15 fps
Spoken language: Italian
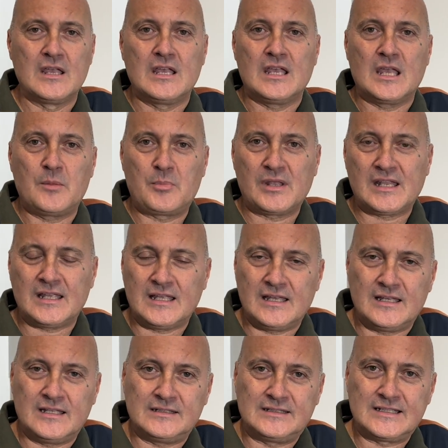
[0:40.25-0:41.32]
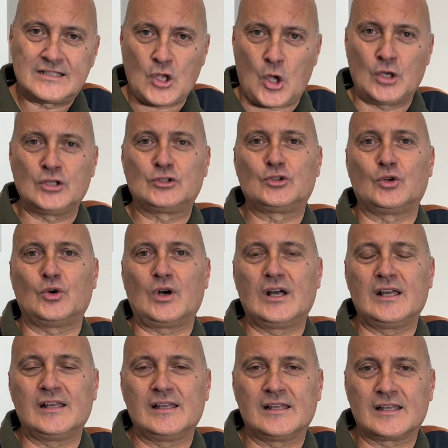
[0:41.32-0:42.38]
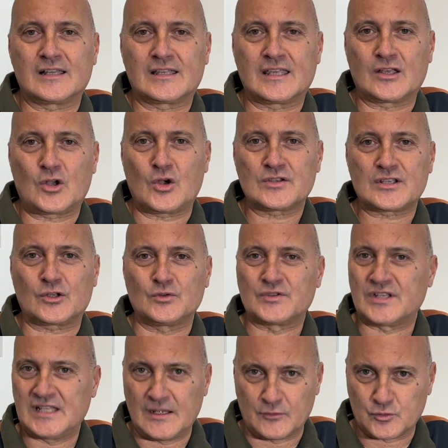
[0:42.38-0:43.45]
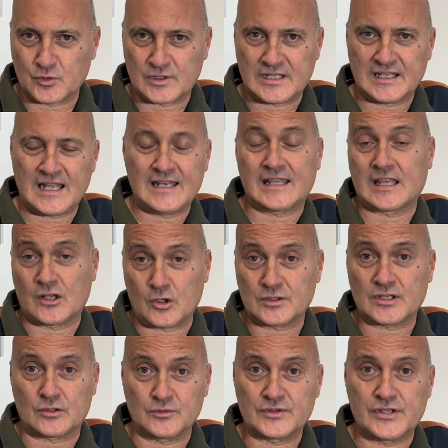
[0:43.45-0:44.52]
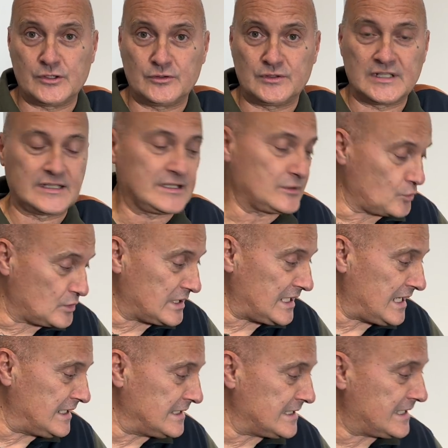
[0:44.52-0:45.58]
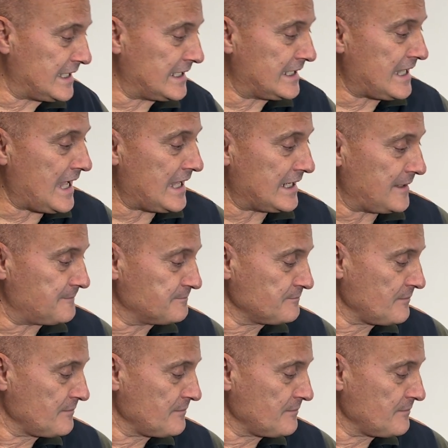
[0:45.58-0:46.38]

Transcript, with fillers: Ebbene, eh, di solito eh, che cosa consigliavo sul canale? Che cosa consiglio di, sul canale? Di caricare